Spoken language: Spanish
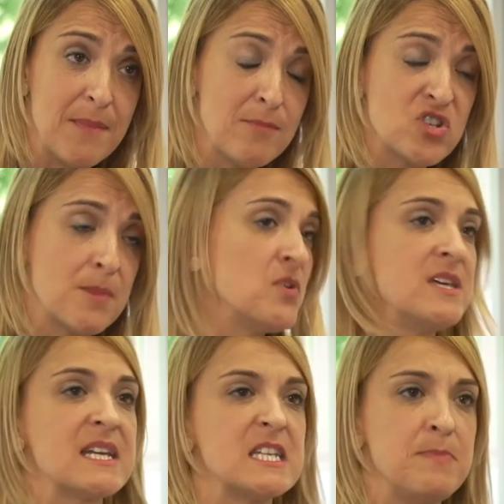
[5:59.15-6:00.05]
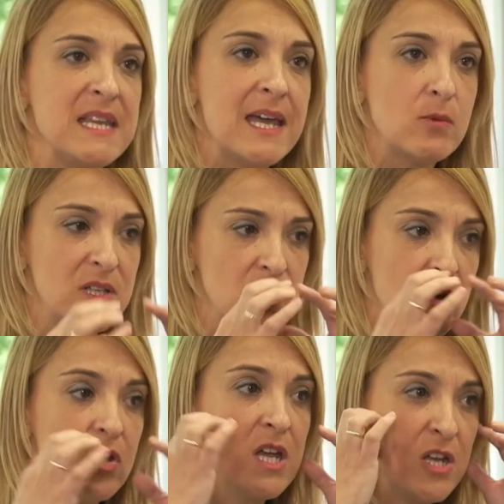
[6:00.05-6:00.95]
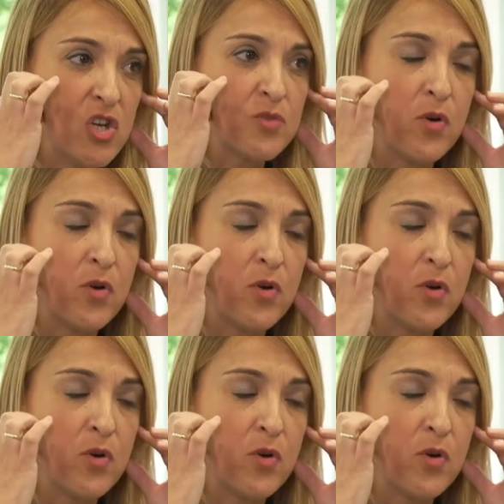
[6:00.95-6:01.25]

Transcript: vamos a poder respirar cuando nos